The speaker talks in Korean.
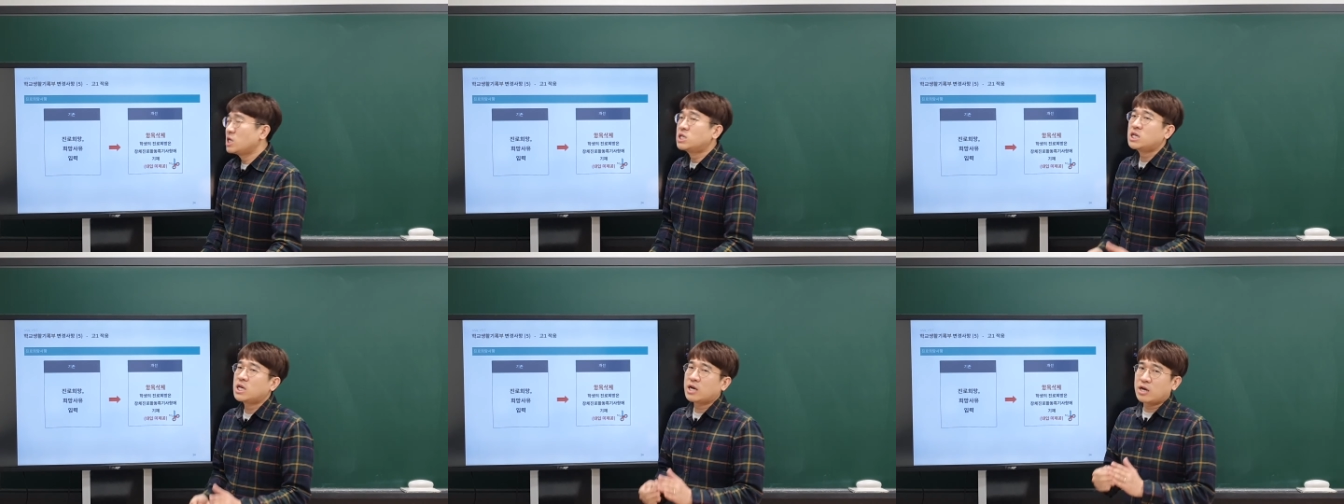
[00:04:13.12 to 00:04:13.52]

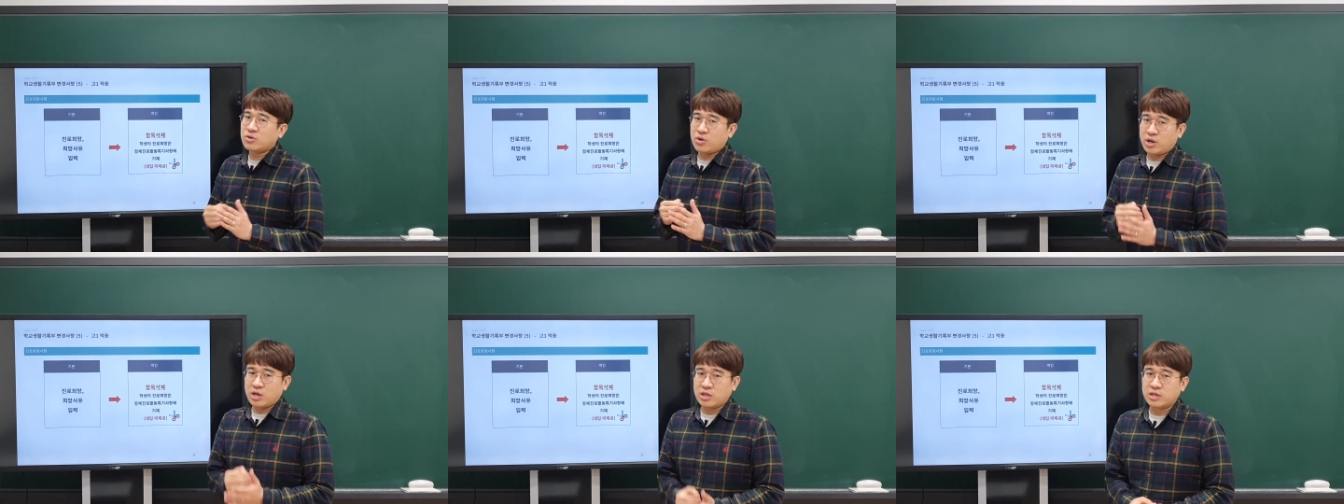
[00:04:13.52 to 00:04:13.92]
기재가
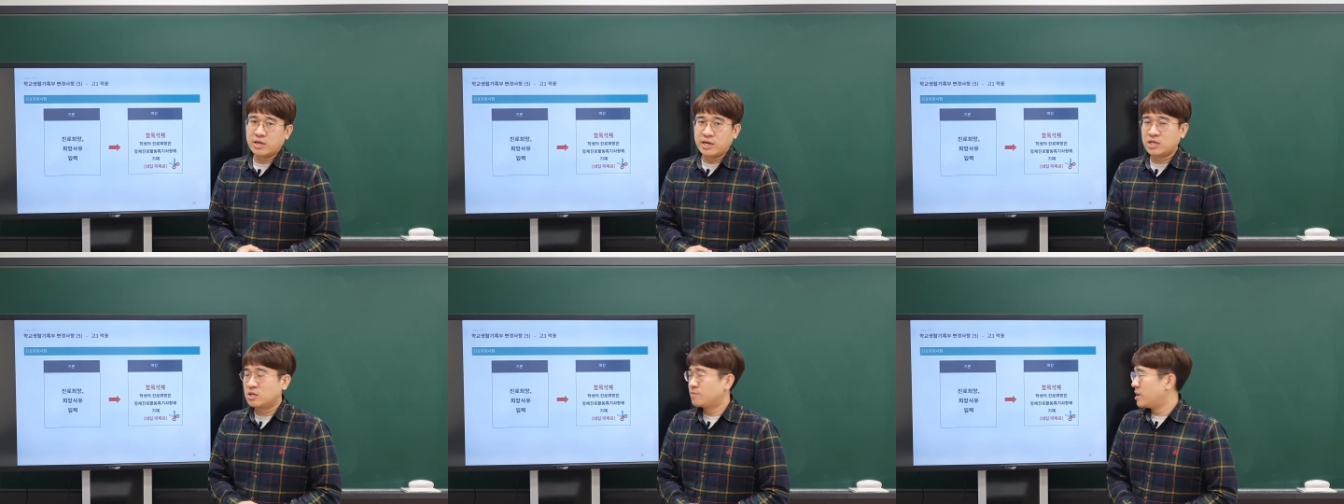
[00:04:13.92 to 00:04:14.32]
되기는
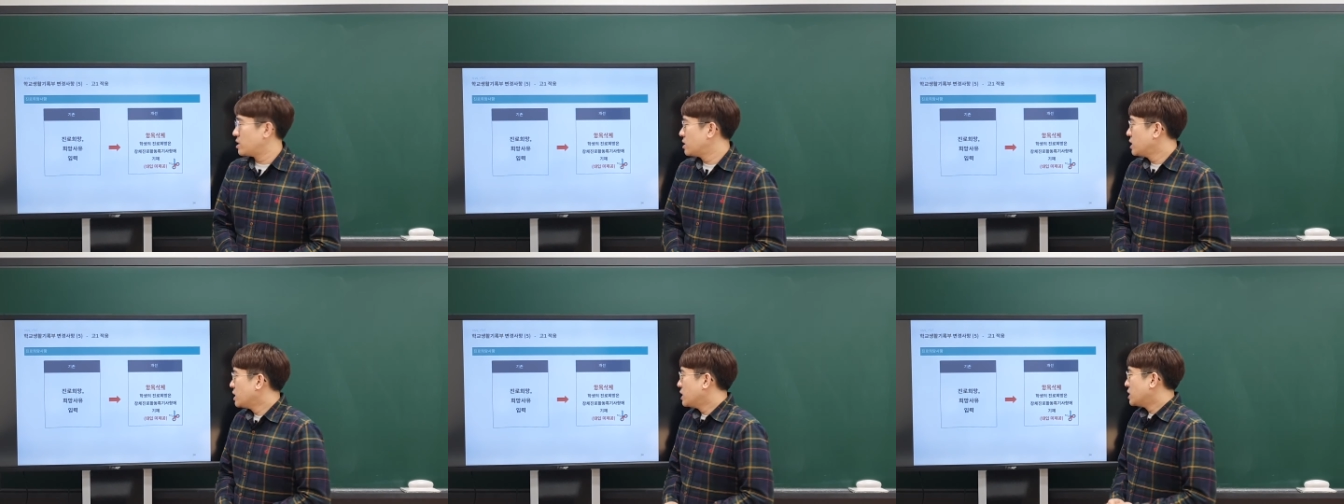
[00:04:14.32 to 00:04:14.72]

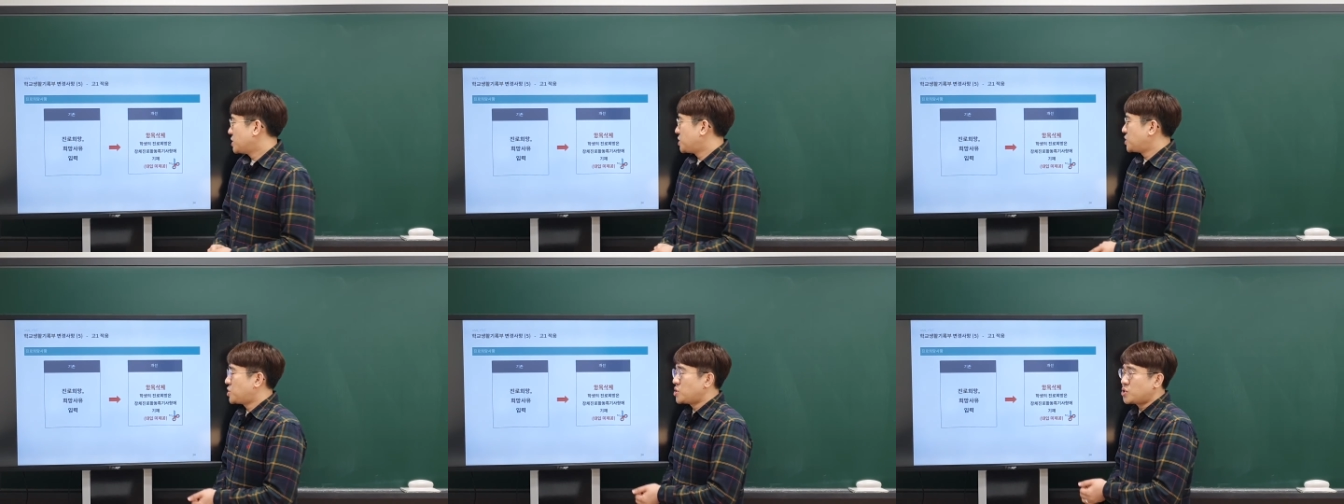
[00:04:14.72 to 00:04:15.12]
하지만
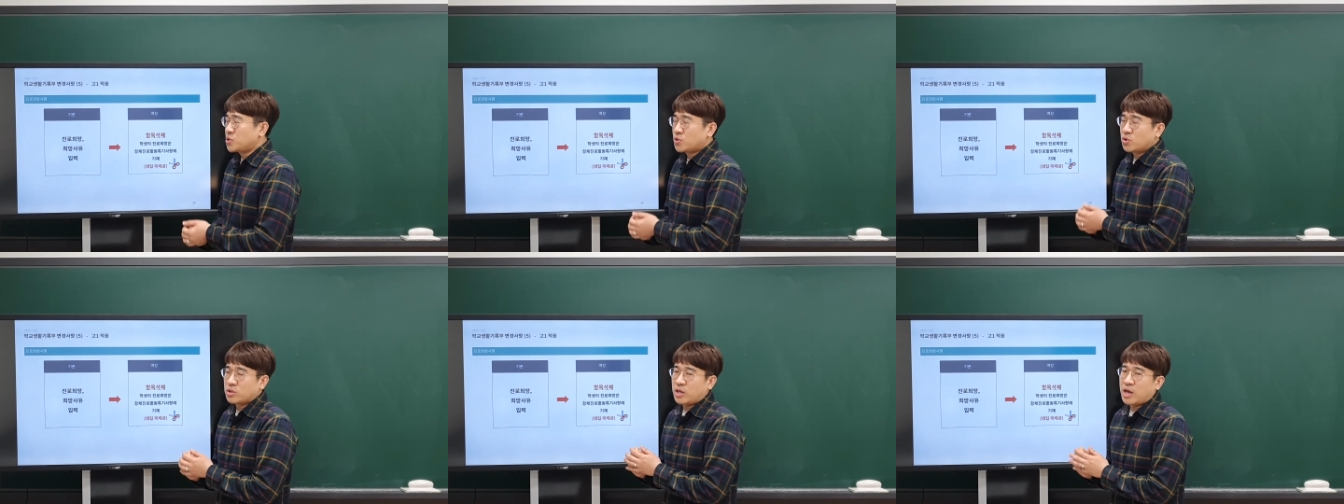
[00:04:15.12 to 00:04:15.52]

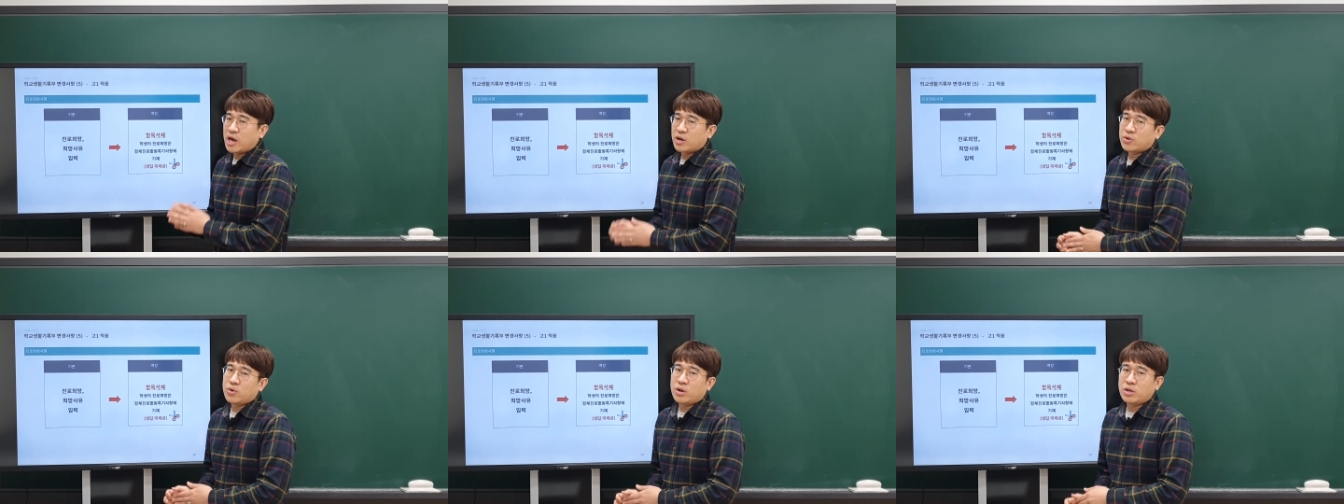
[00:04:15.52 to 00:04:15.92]
실질적으로
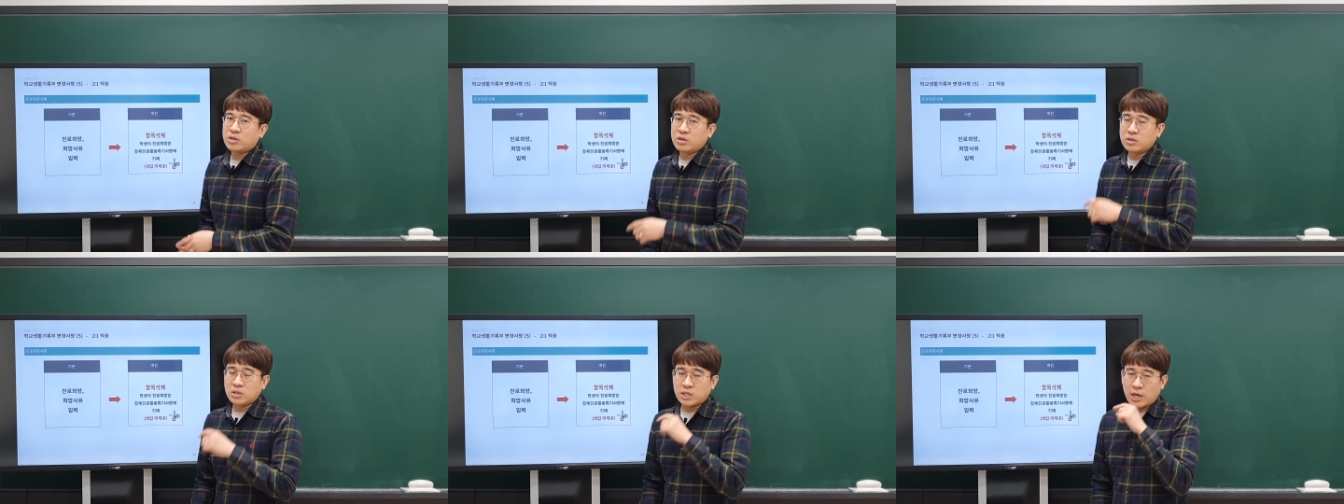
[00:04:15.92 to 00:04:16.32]

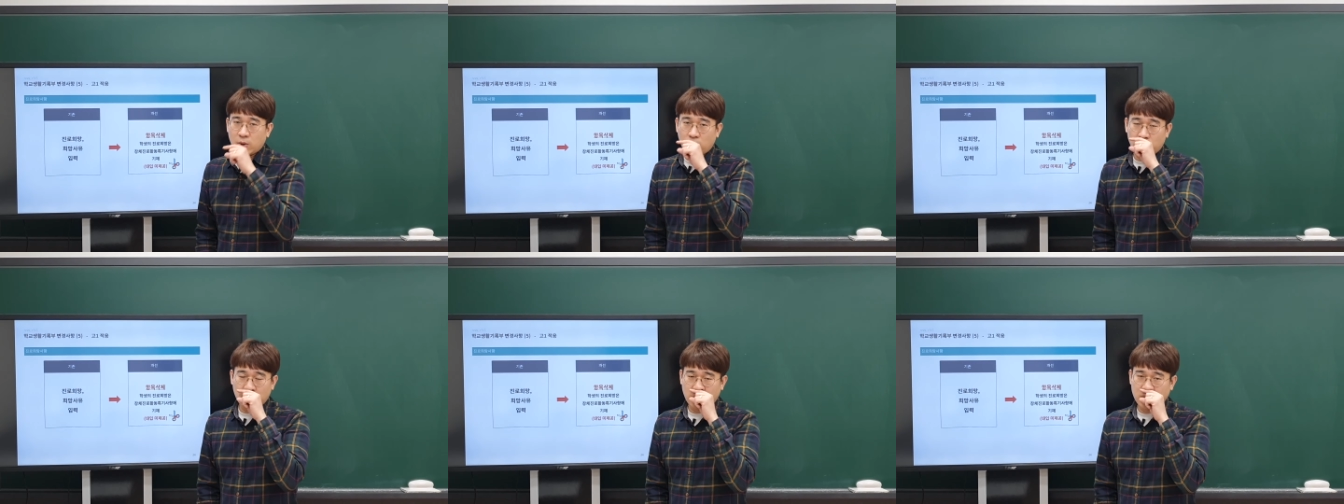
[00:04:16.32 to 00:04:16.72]
대학교에는
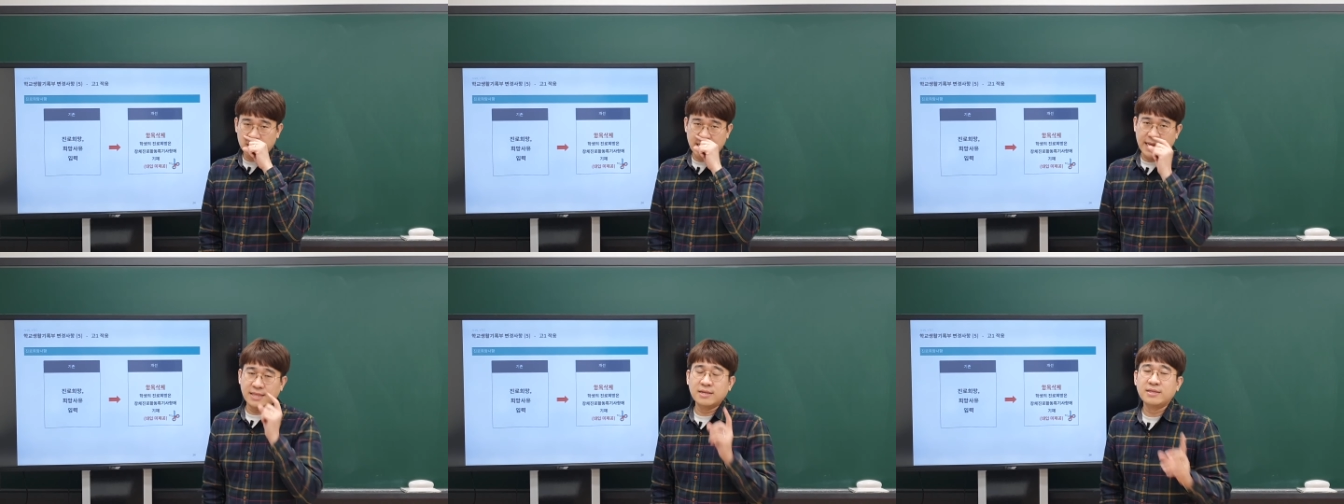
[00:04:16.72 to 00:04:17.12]
제공이
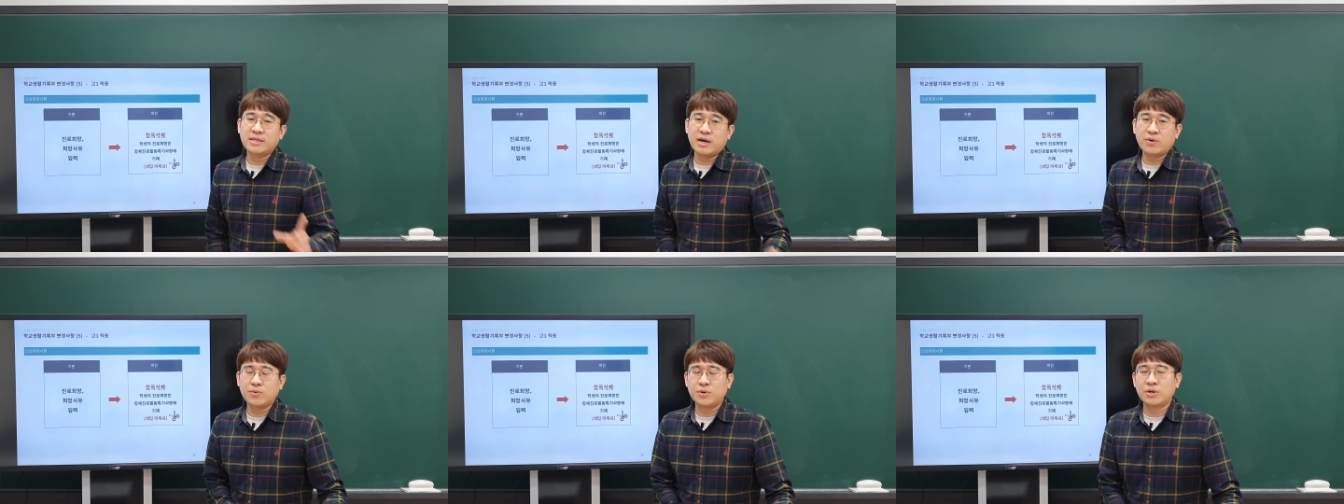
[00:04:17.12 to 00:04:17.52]
되지
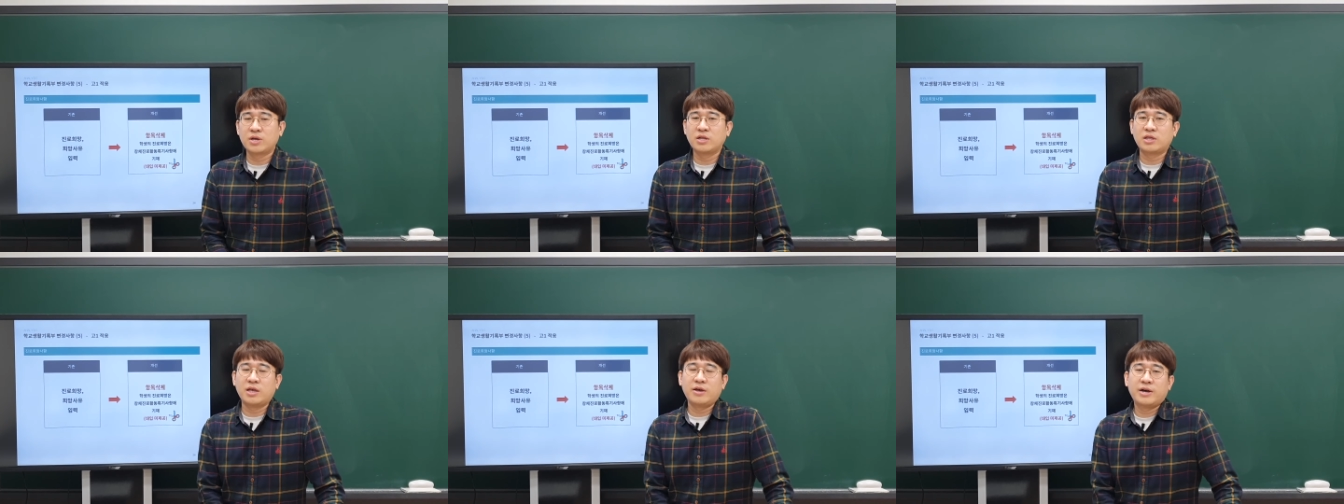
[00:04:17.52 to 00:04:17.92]
않는다고
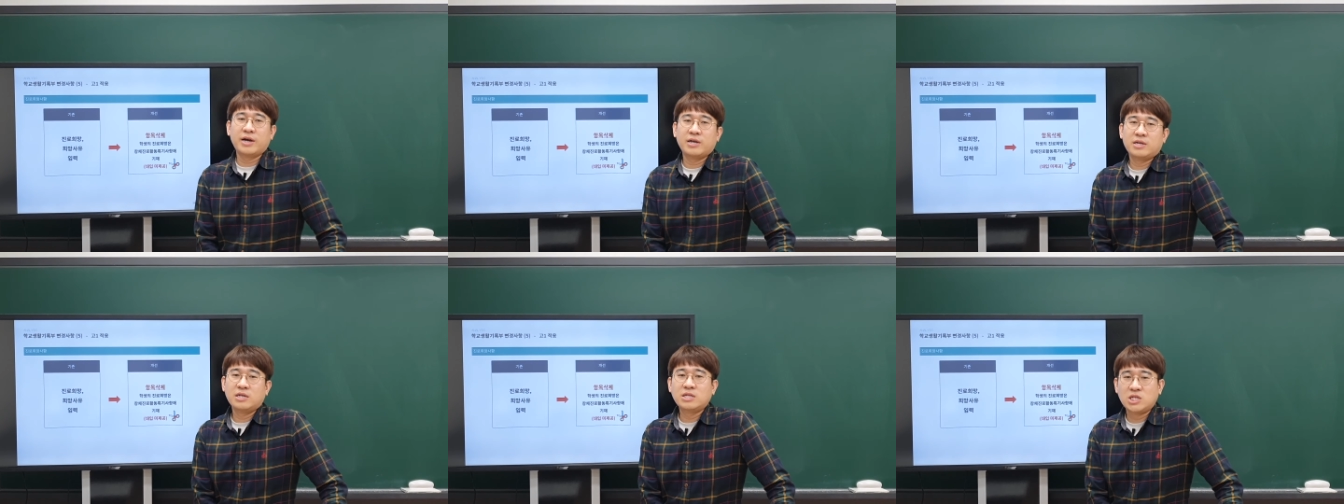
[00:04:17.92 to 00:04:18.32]
이렇게 되어
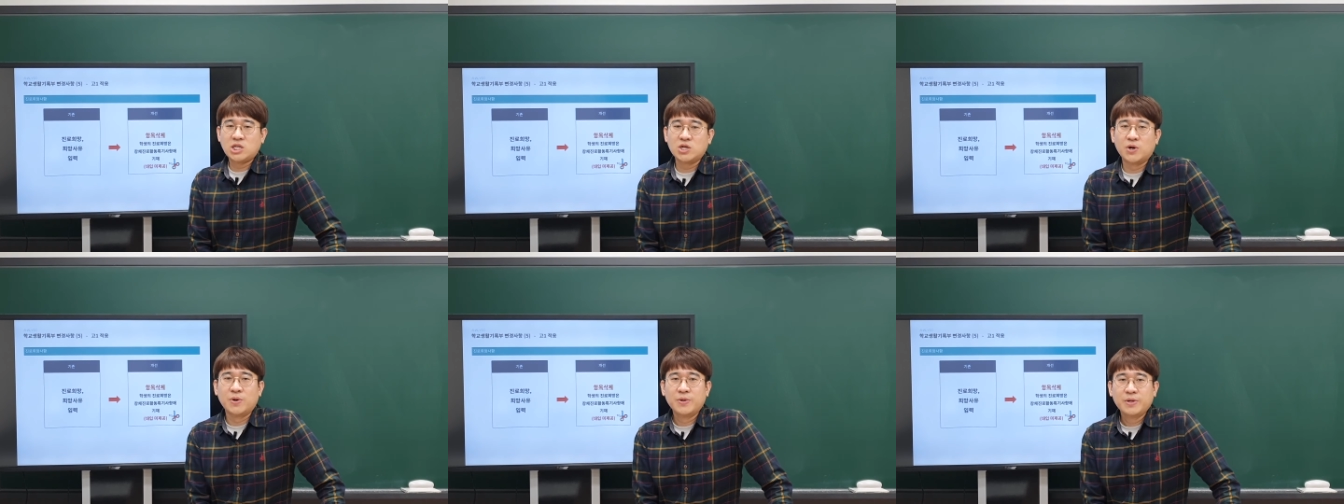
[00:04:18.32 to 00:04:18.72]

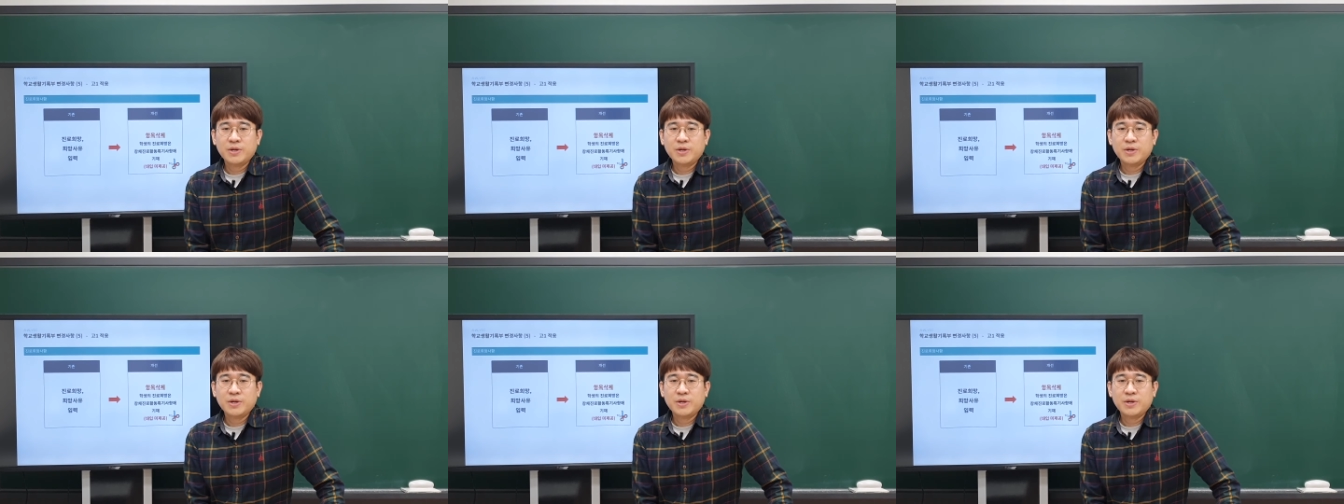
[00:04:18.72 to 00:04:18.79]
있죠.